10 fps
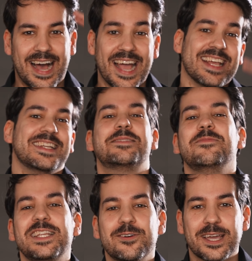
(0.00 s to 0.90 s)
Hi, in
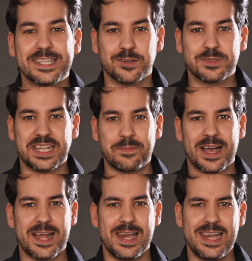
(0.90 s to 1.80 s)
diesem Video geht es ums
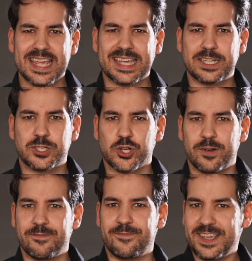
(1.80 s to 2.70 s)
Thema Licht
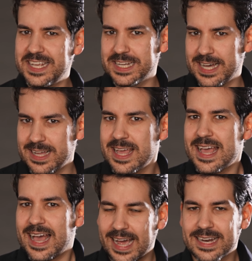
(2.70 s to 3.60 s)
schon wieder.
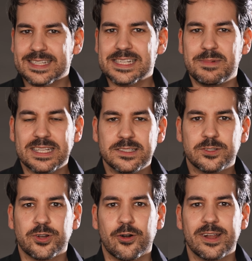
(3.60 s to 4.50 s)
Anders als im
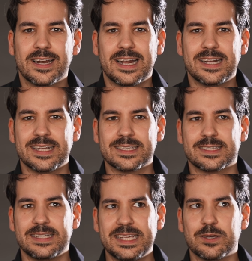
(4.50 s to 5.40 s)
letzten Tutorial
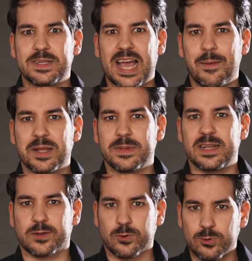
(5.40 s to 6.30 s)
allerdings nicht um die Arbeit
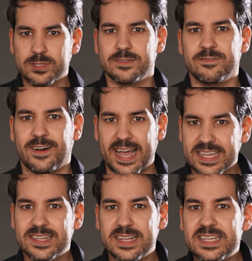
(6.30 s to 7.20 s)
mit einer großen
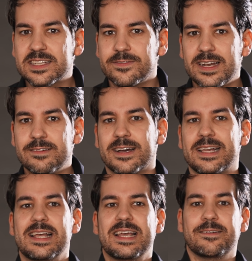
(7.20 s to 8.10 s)
weichen Lichtquelle,
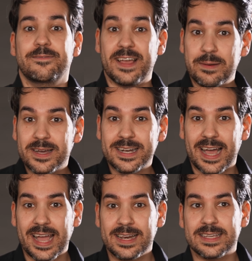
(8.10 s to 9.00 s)
weil wenn man
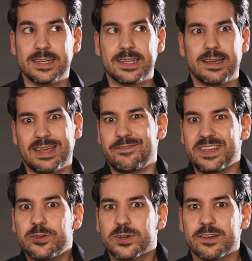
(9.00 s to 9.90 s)
eigentlich in der
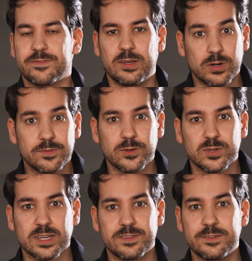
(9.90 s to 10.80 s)
ja, Videografie oder
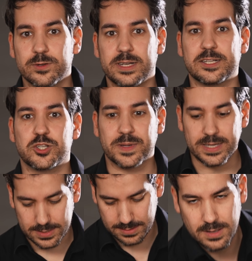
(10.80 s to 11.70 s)
Fotografie von Licht
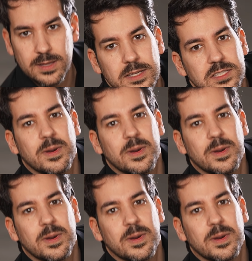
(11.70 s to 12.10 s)
spricht, ist